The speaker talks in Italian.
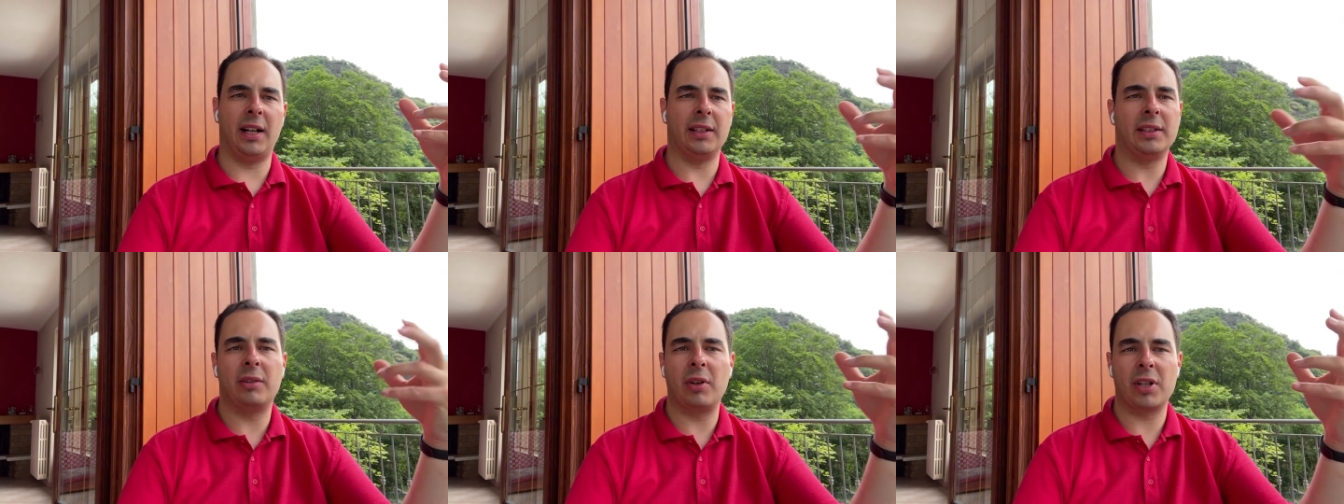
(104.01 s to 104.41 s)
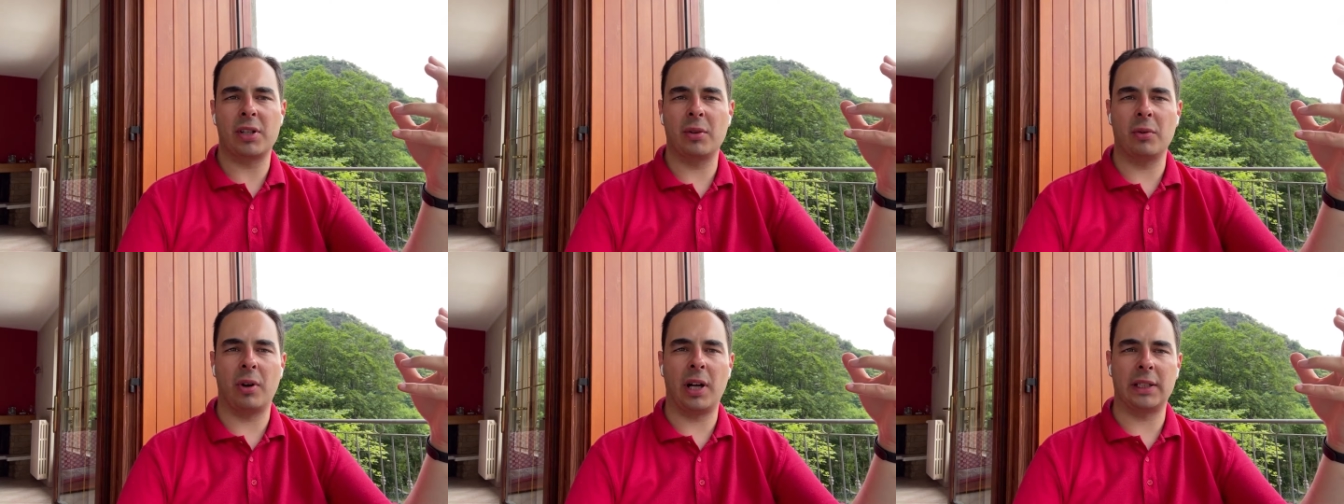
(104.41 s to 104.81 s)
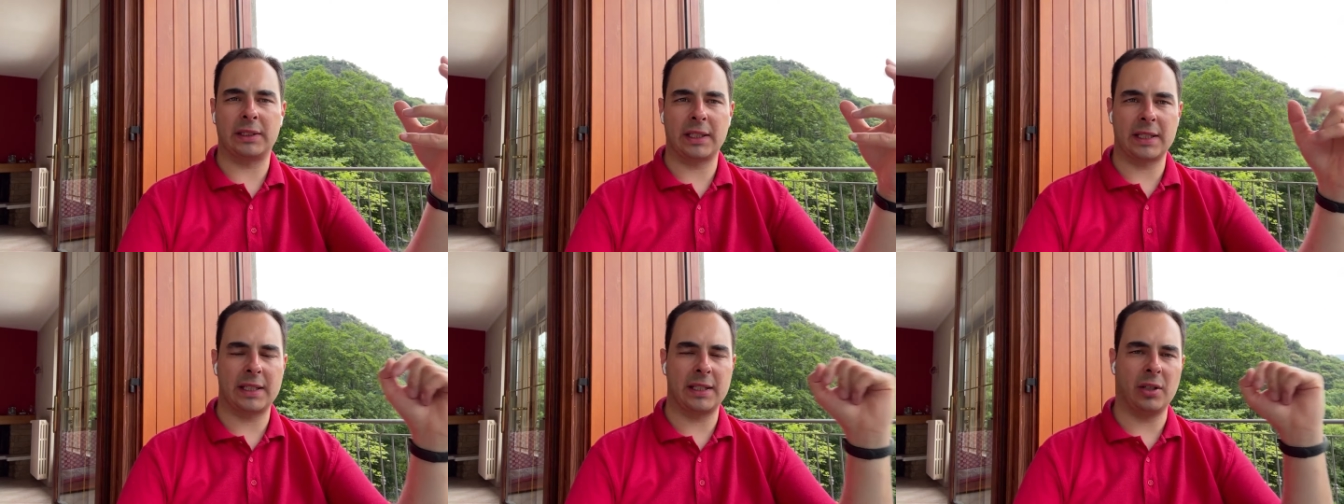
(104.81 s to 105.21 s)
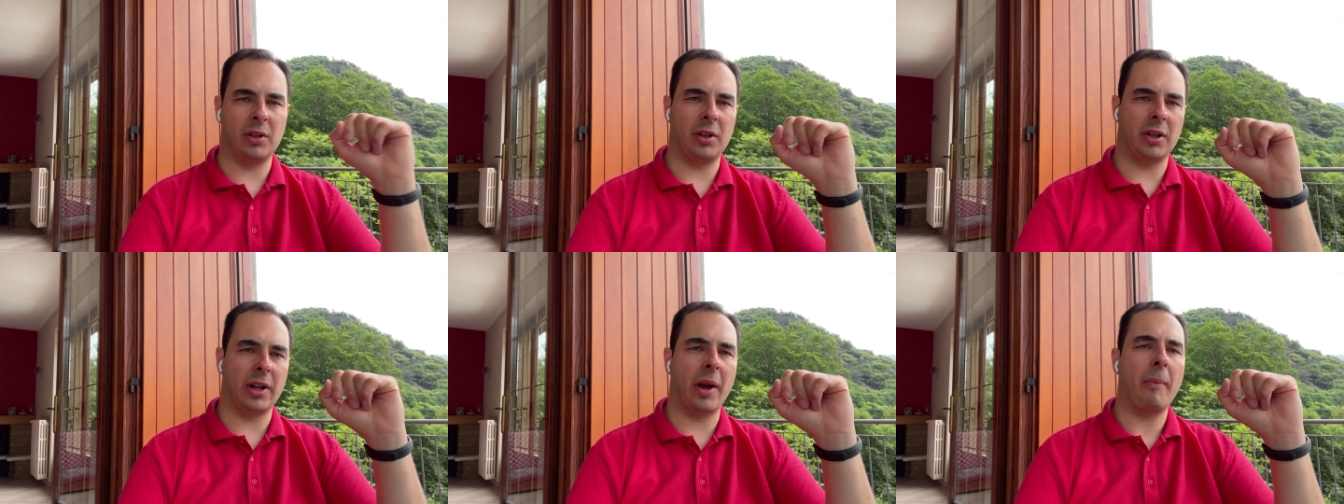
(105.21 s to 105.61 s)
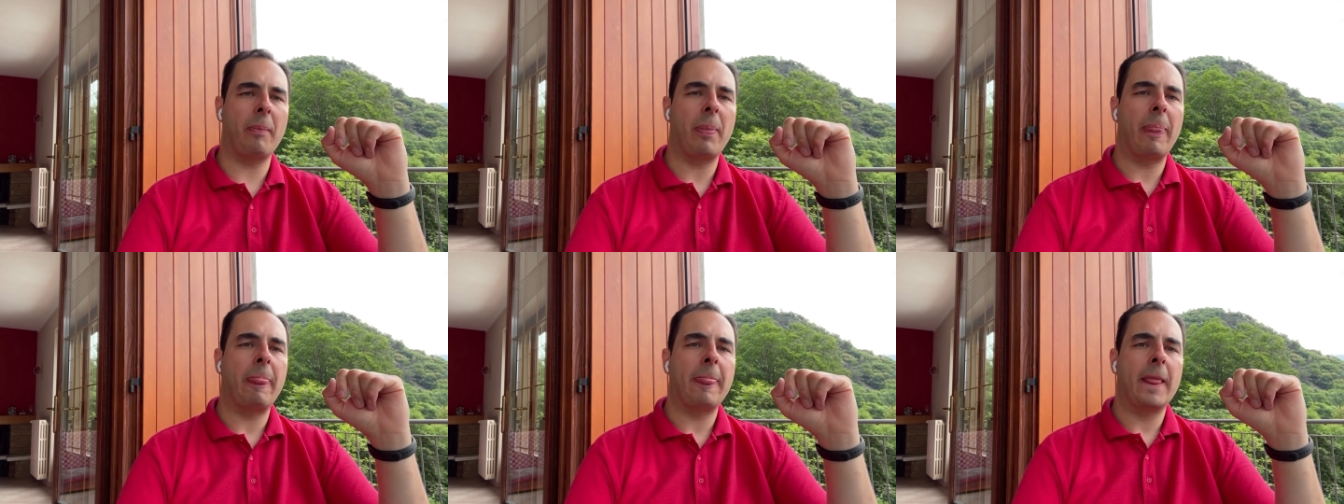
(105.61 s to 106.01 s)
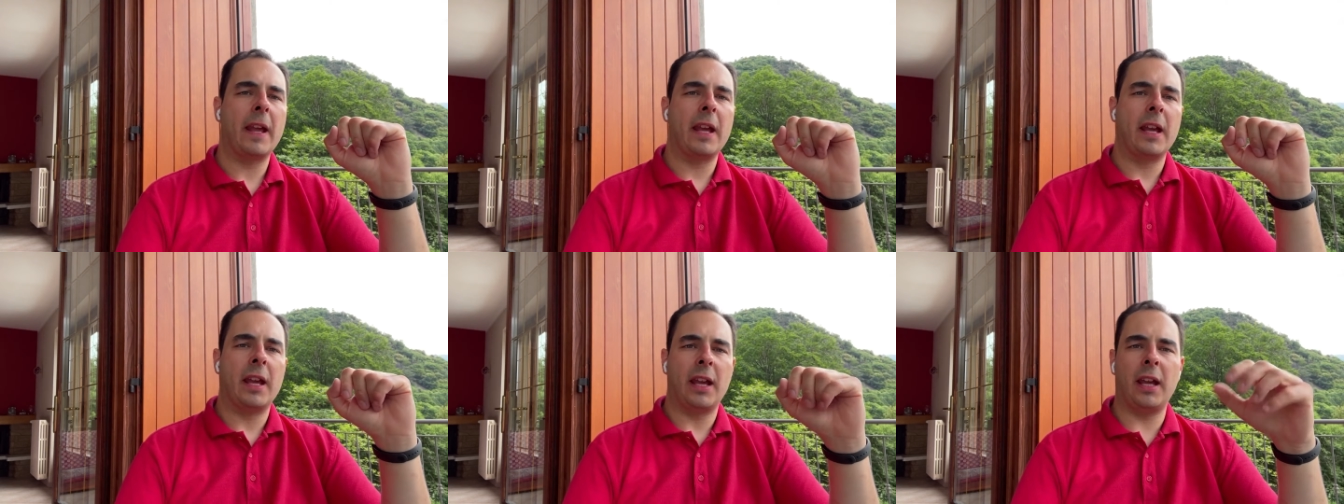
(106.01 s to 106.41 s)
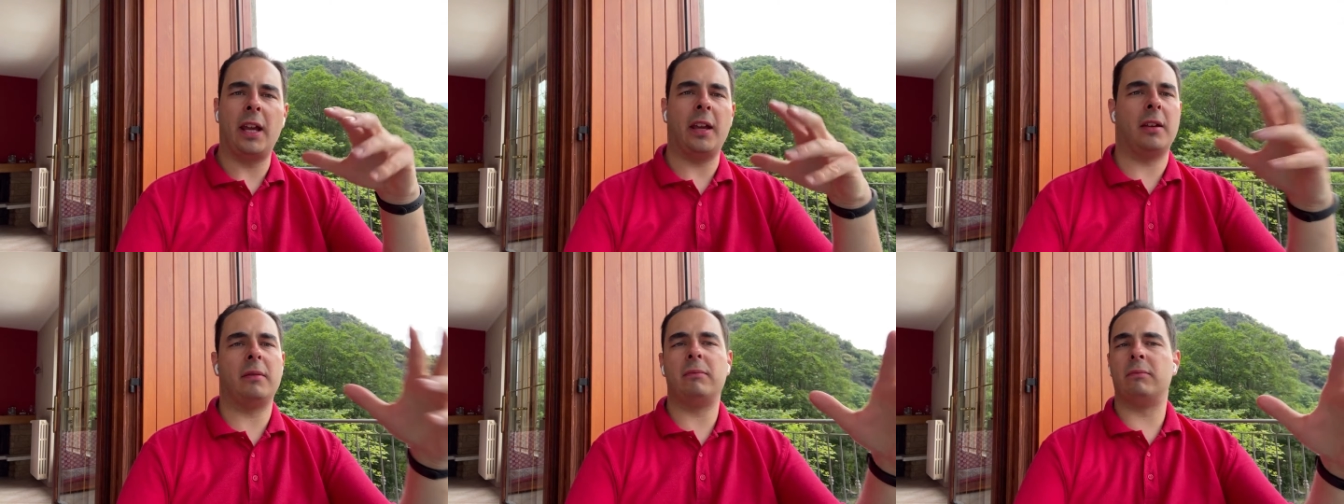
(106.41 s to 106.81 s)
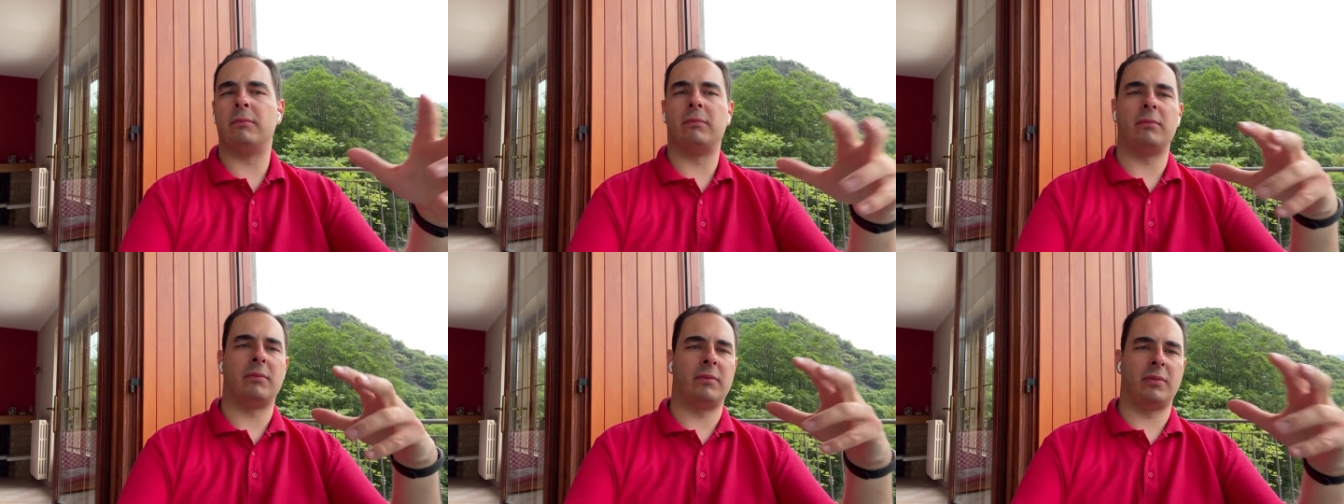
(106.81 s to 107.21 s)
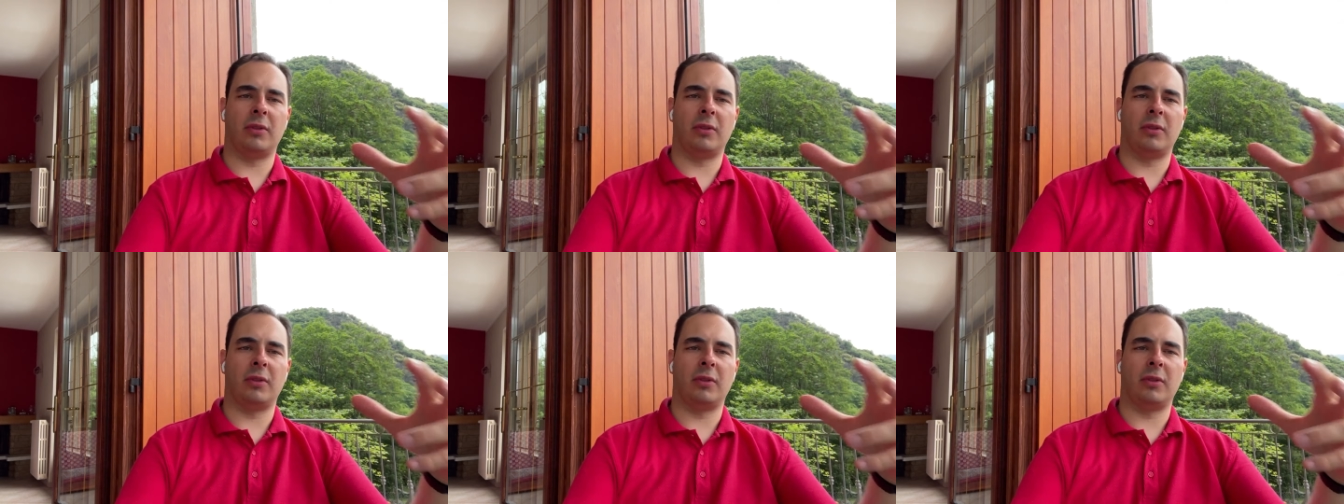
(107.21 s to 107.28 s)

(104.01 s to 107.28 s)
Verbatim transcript: eh, di questa nuova attrazione e in,